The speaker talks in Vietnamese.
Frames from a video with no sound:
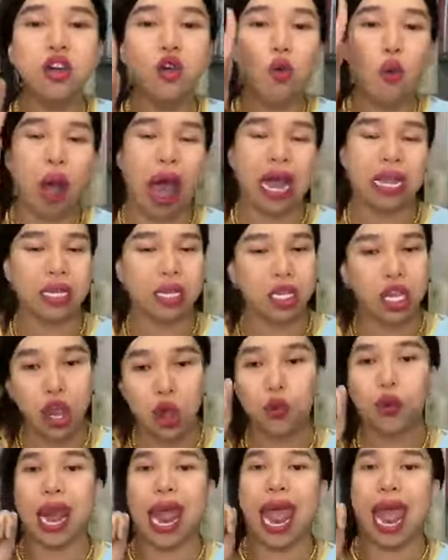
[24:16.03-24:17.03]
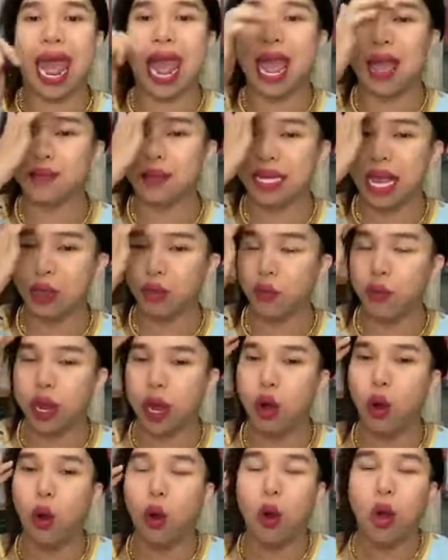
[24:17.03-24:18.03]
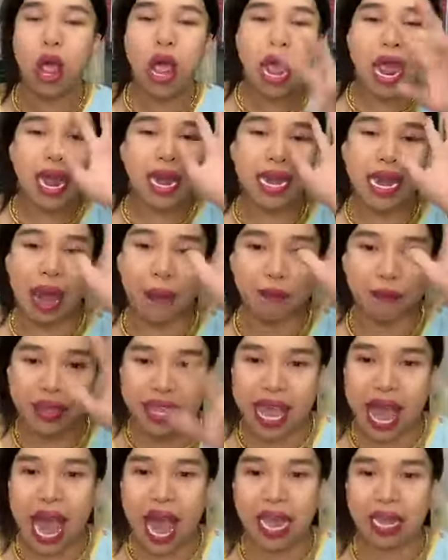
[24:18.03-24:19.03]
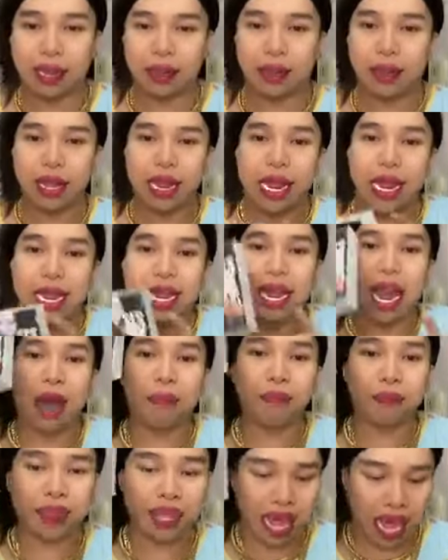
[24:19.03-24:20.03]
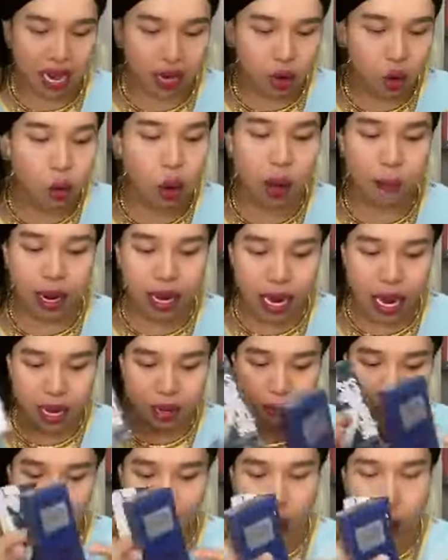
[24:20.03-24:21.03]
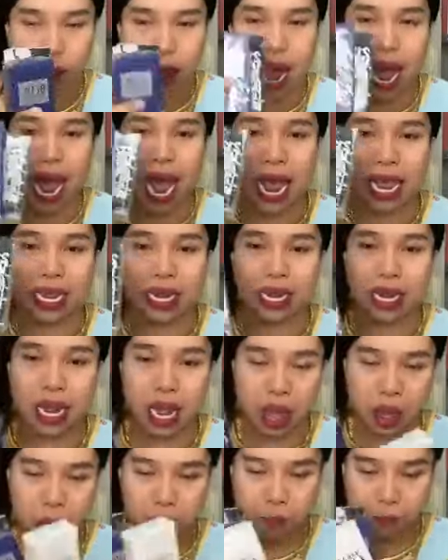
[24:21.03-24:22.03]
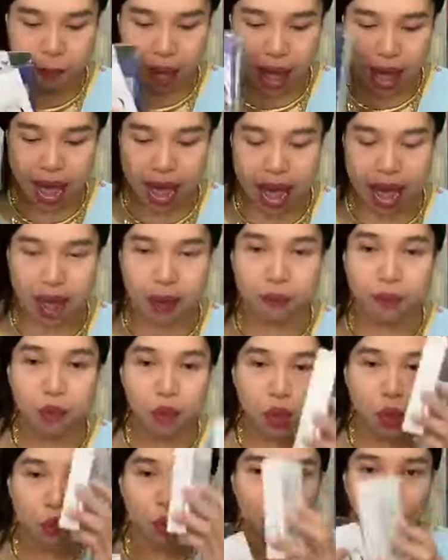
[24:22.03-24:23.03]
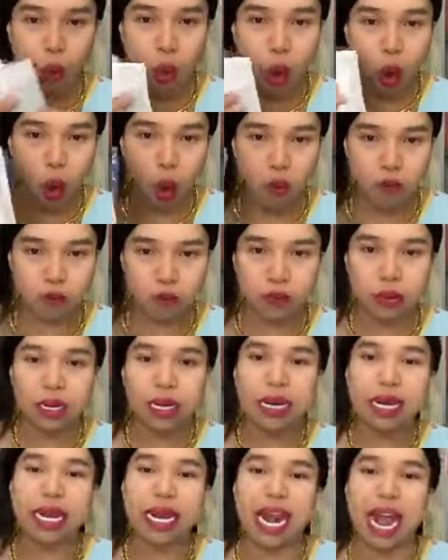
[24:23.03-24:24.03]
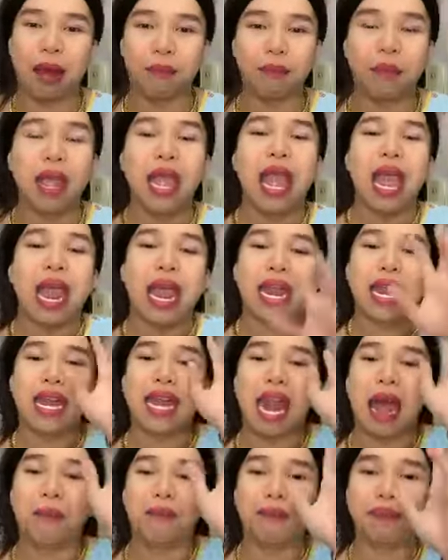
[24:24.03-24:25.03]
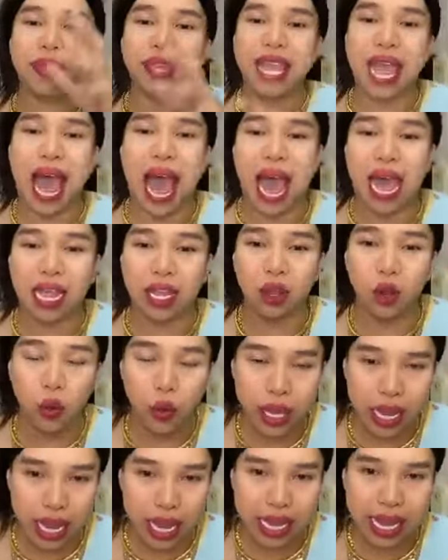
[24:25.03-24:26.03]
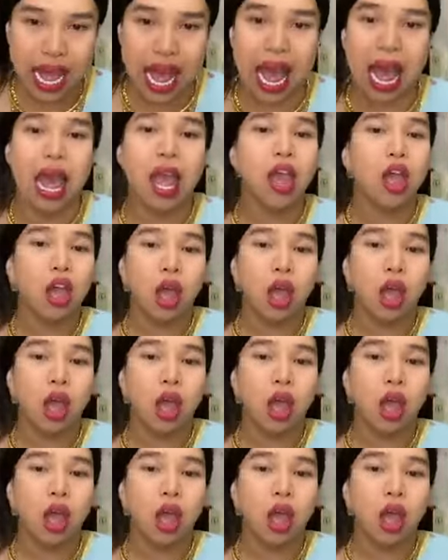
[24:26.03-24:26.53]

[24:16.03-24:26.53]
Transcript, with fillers: nước hoa siêu rẻ Em xe chú gì luôn 5 chai 5 chai nước hoa mini 1, 2, 3, 4, 5 5 chai thưa quý vị nha